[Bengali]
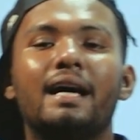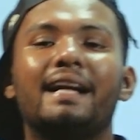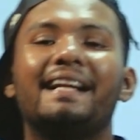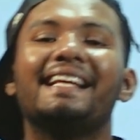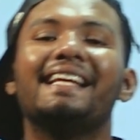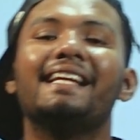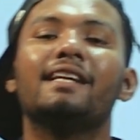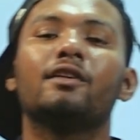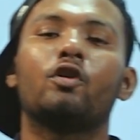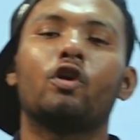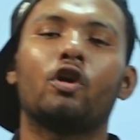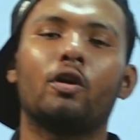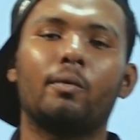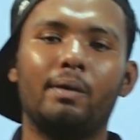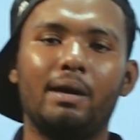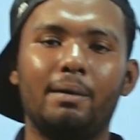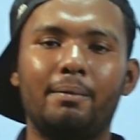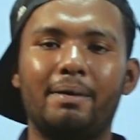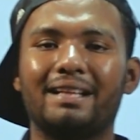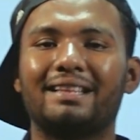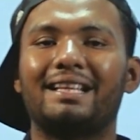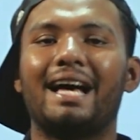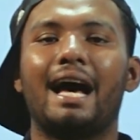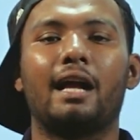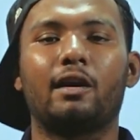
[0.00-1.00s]
ঋণ করবে
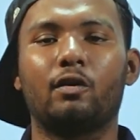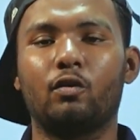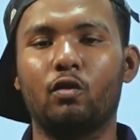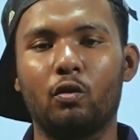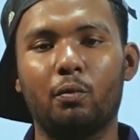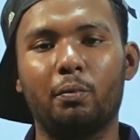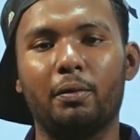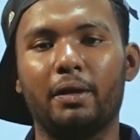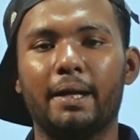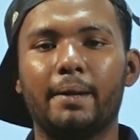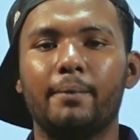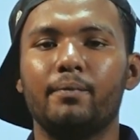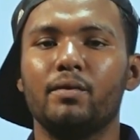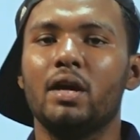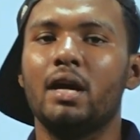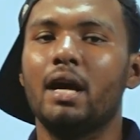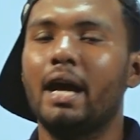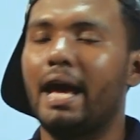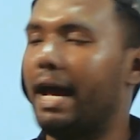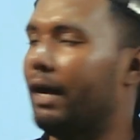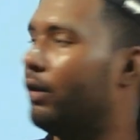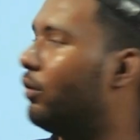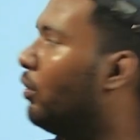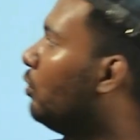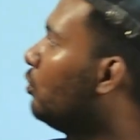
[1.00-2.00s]
বা ধার করবে
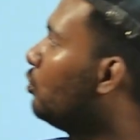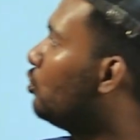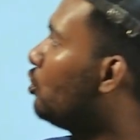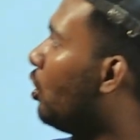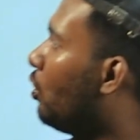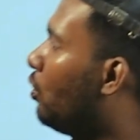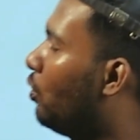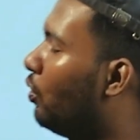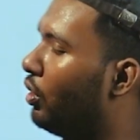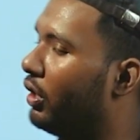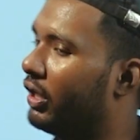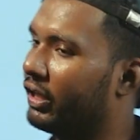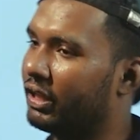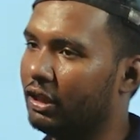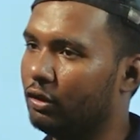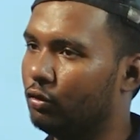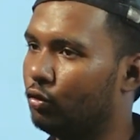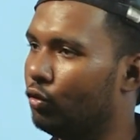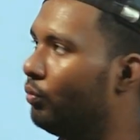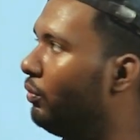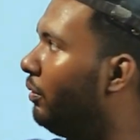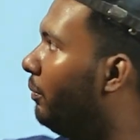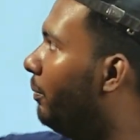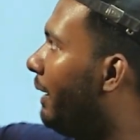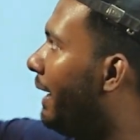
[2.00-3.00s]
এখন যখন নাকি
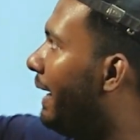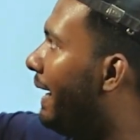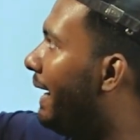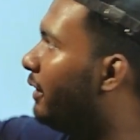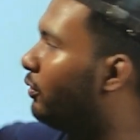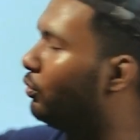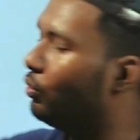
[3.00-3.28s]
তুমি ভাই এই